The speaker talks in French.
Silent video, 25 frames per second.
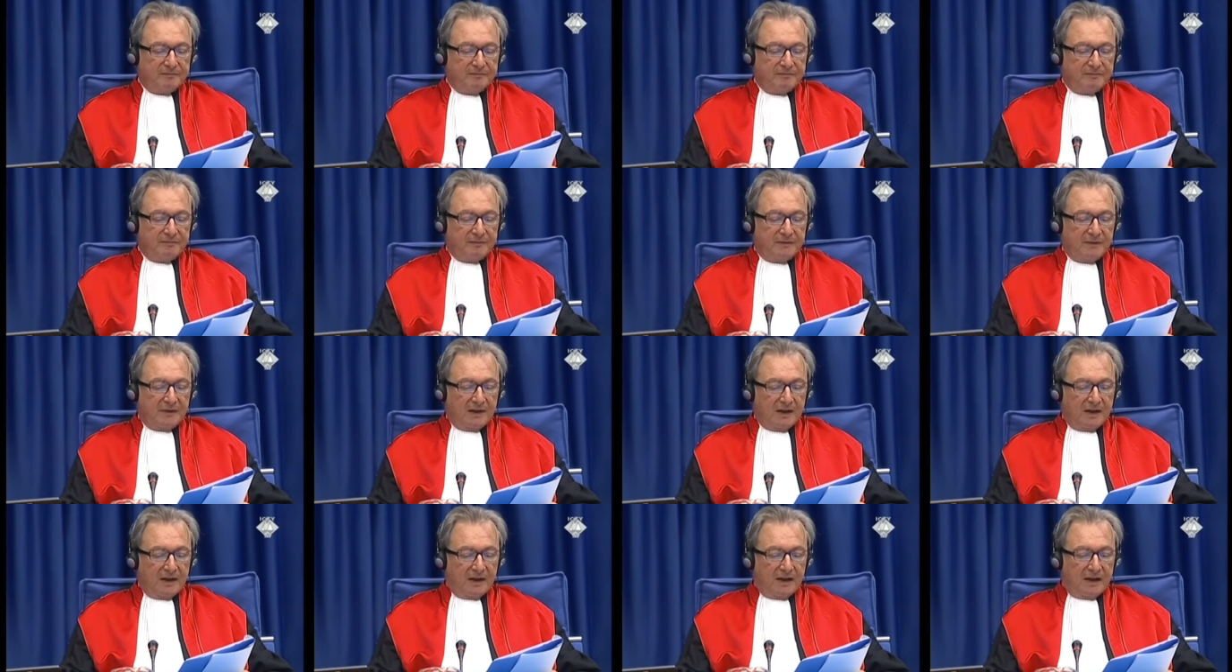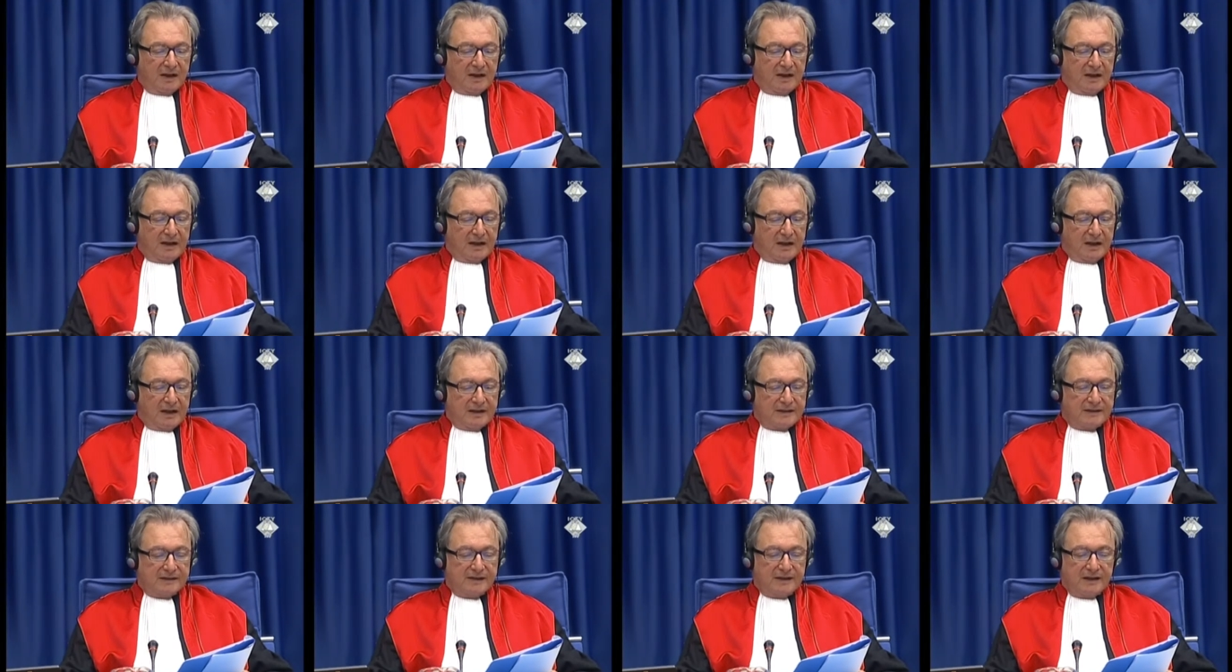Le 2
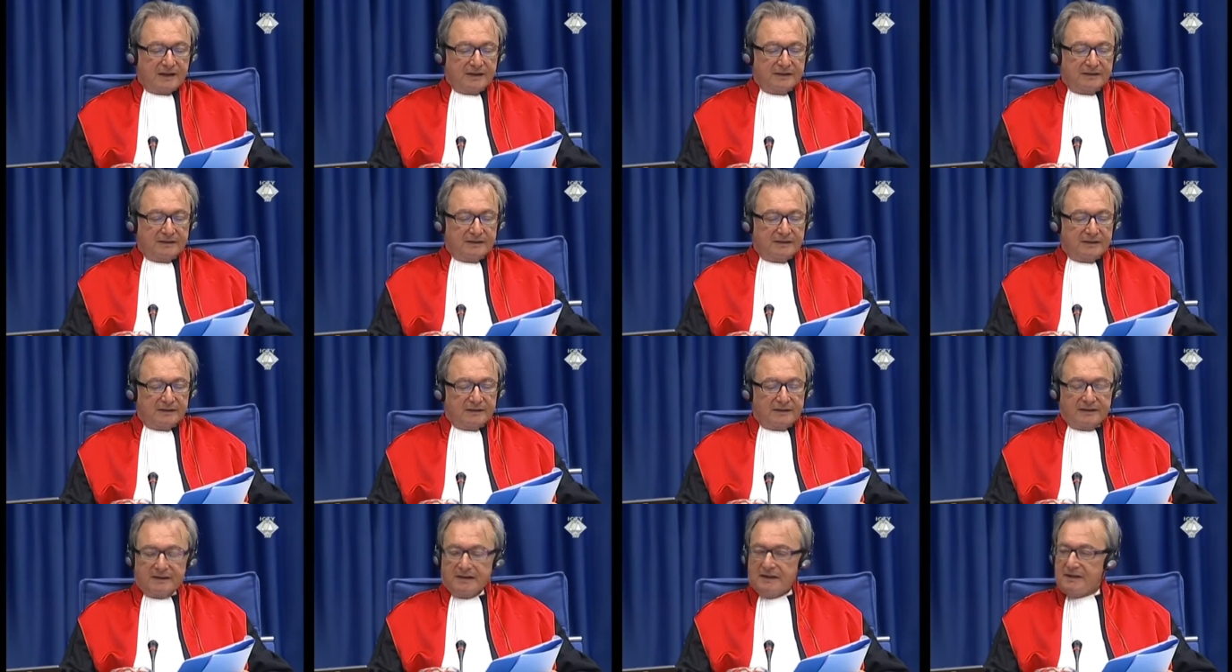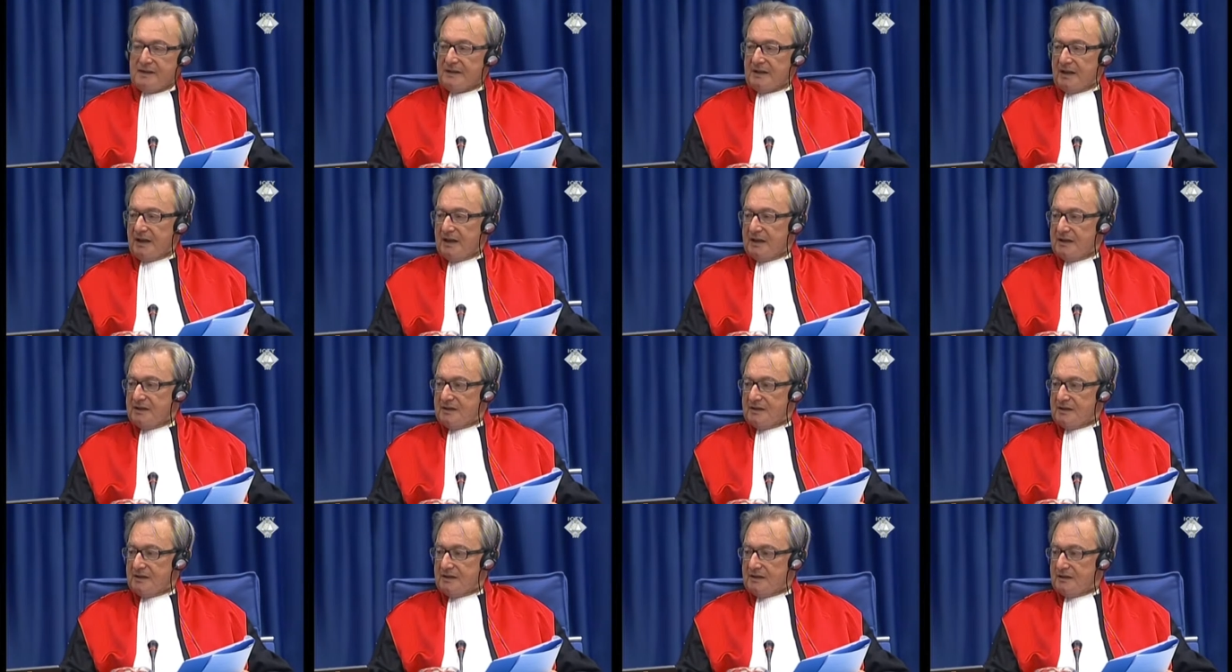février
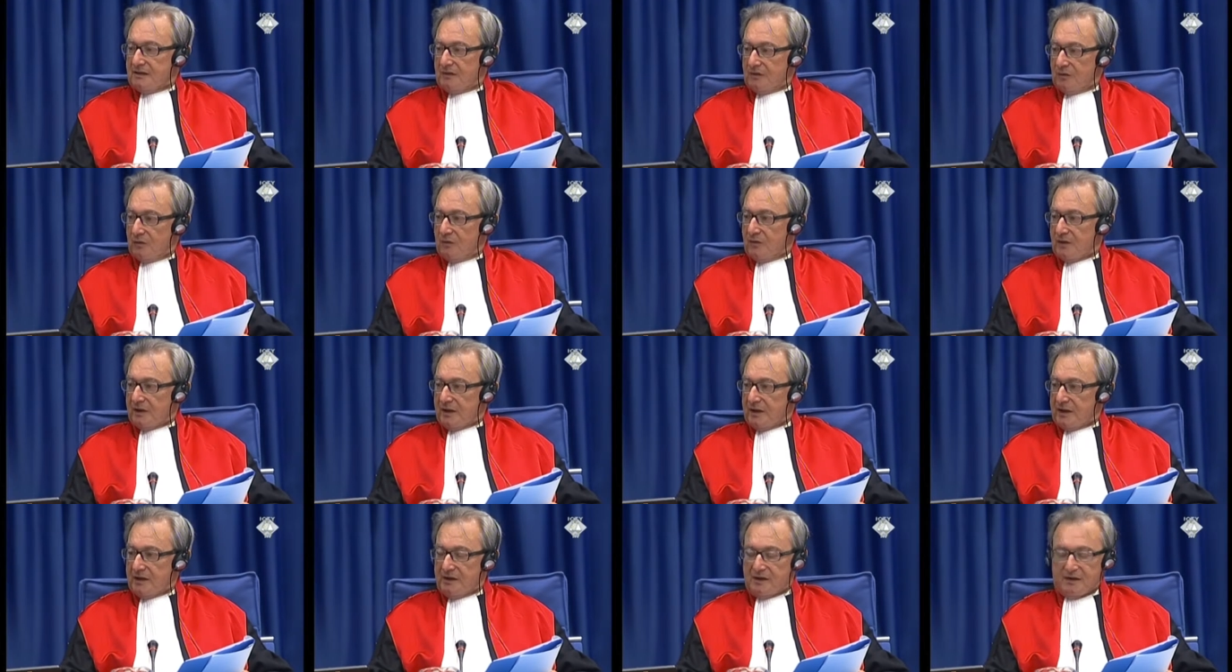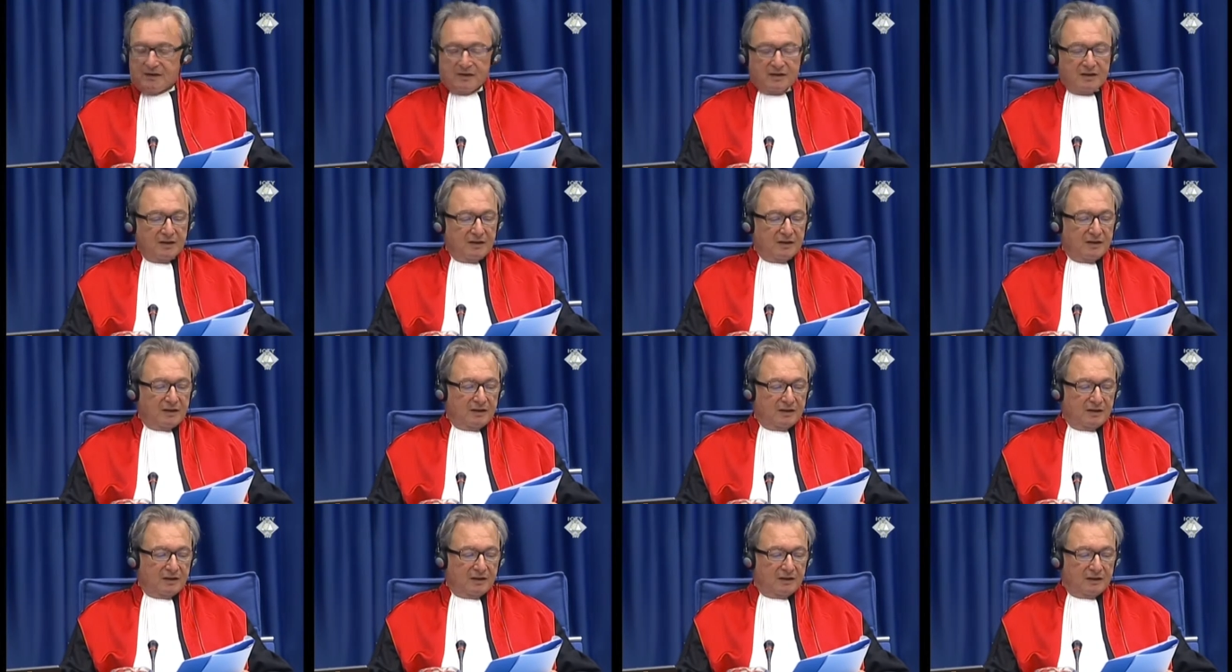2005, le
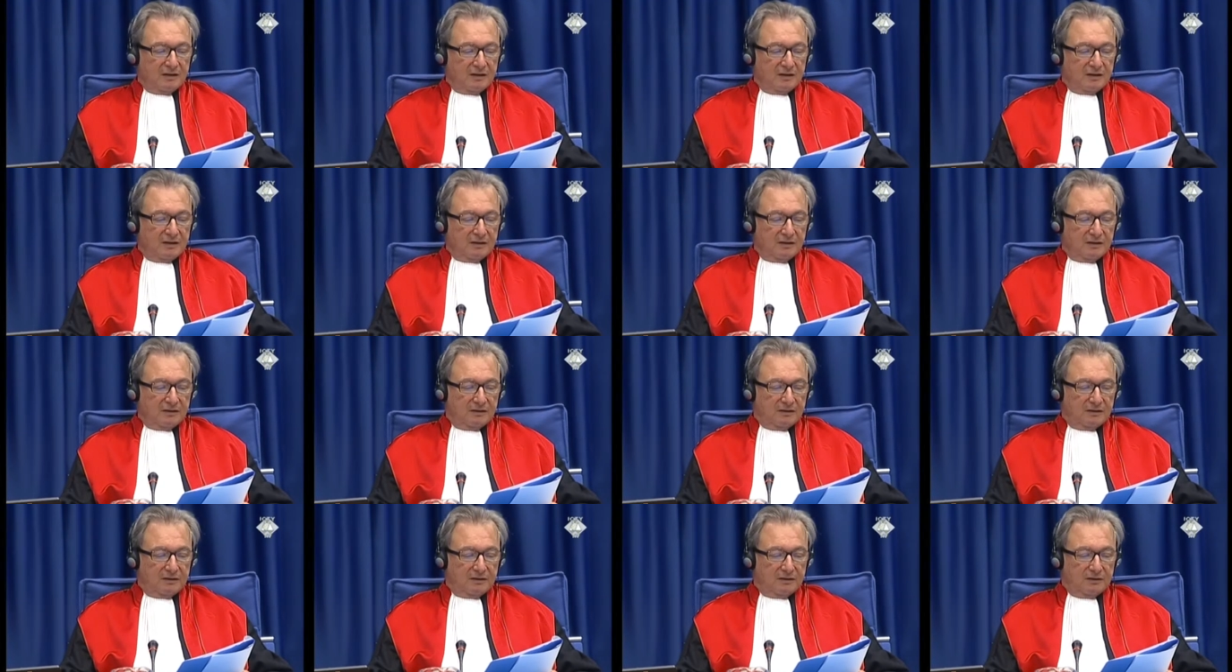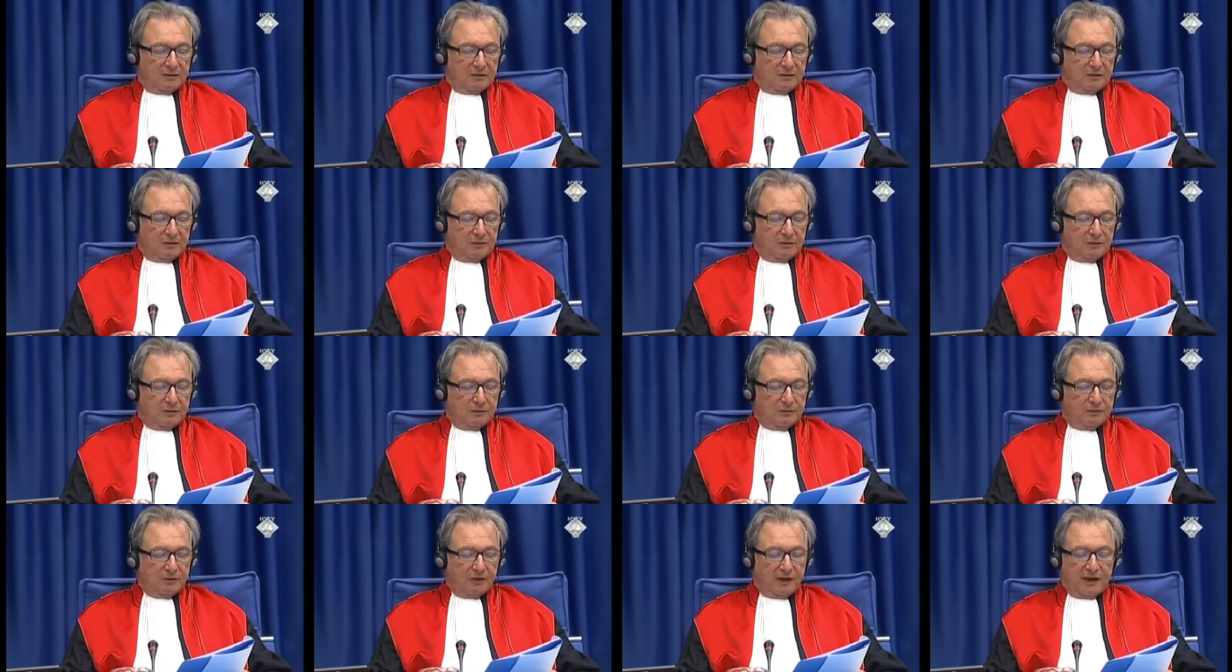président du tribunal, monsieur
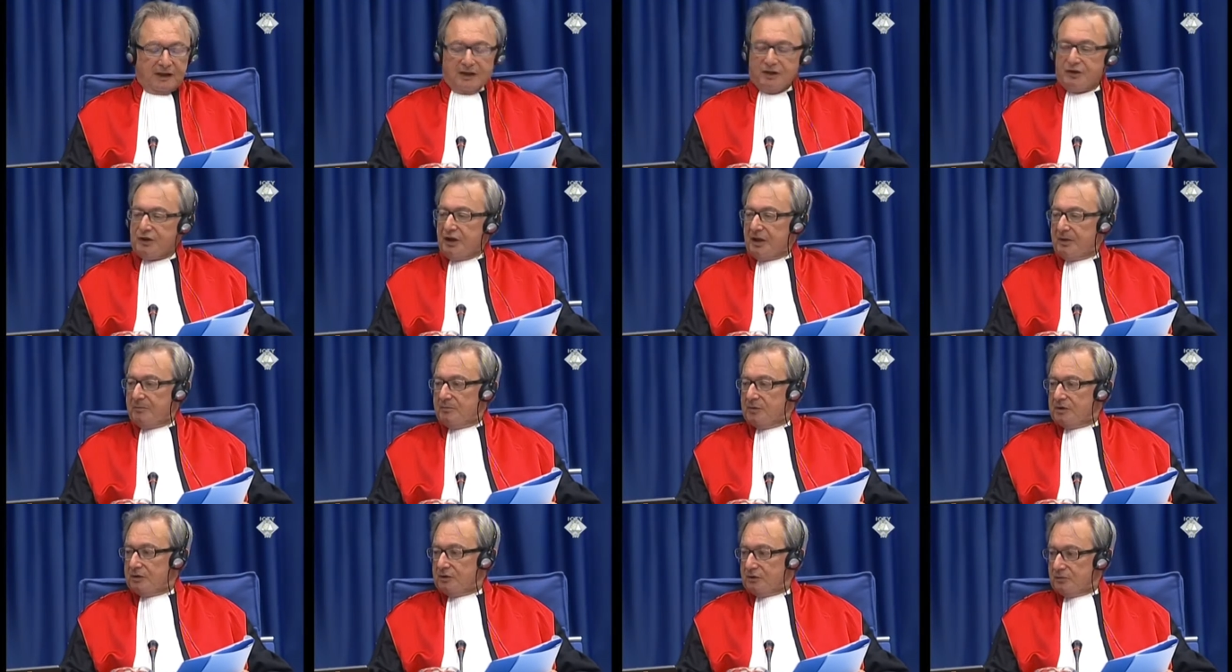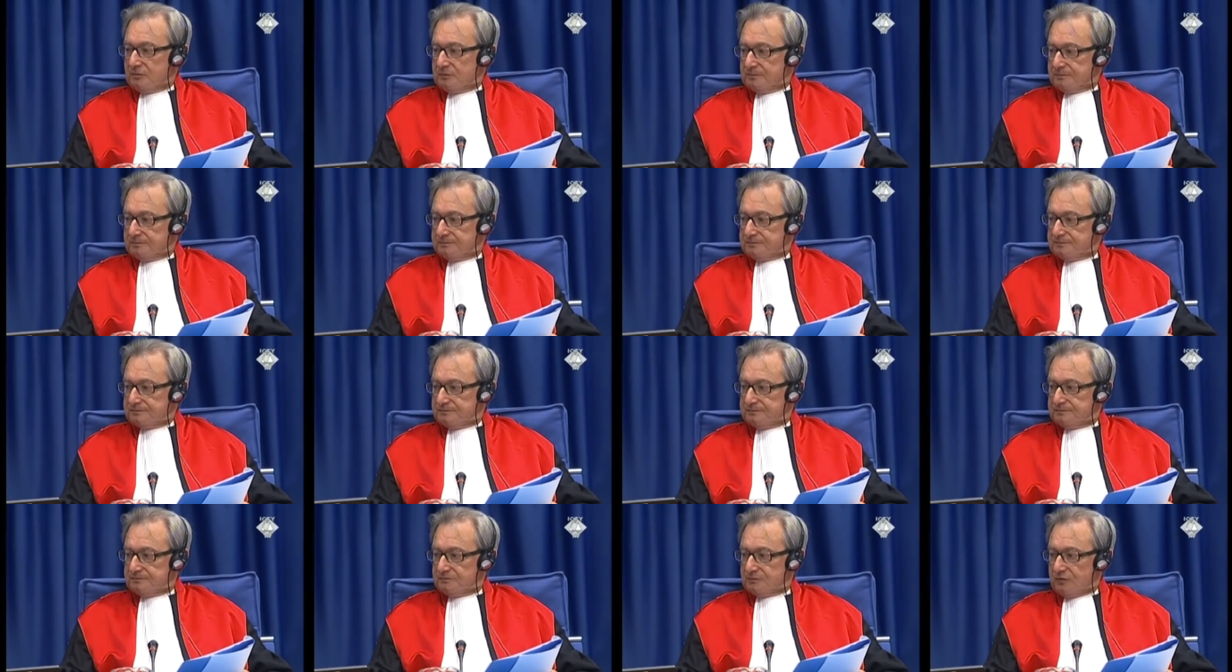le juge
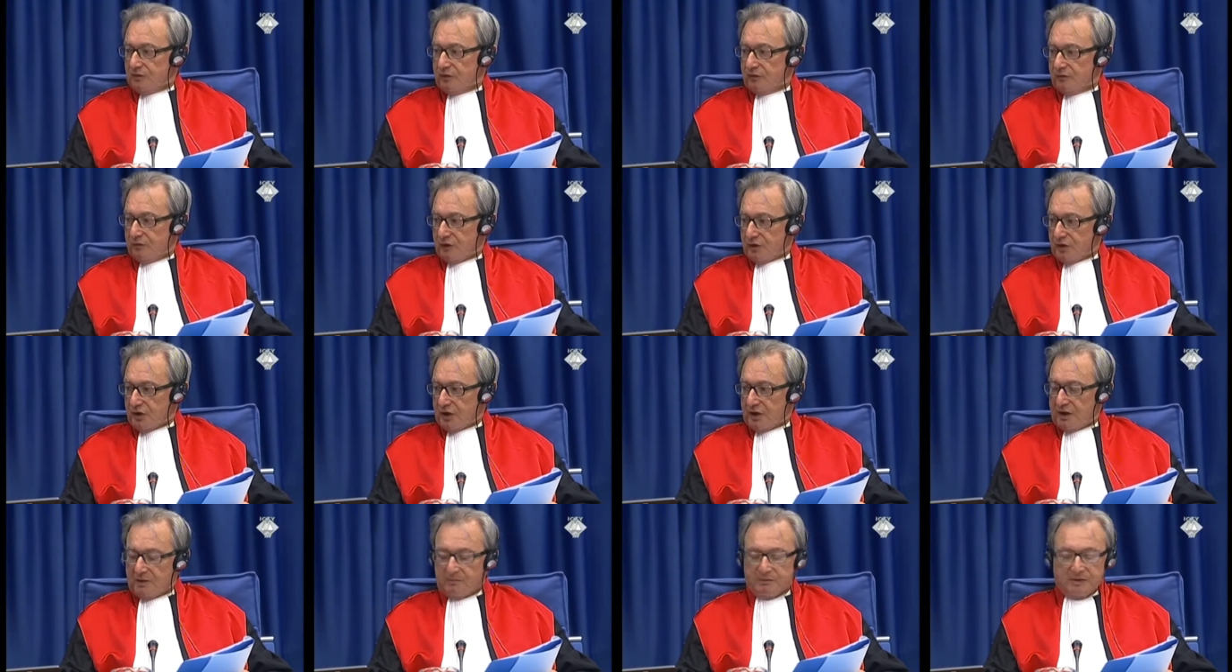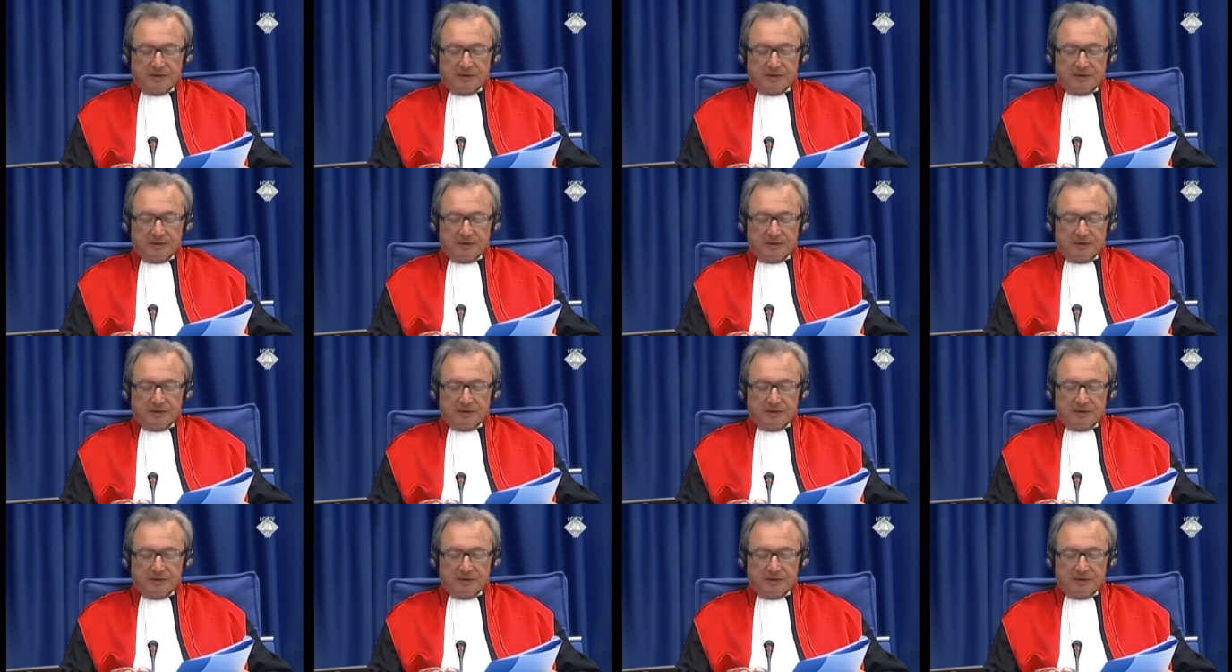Méron,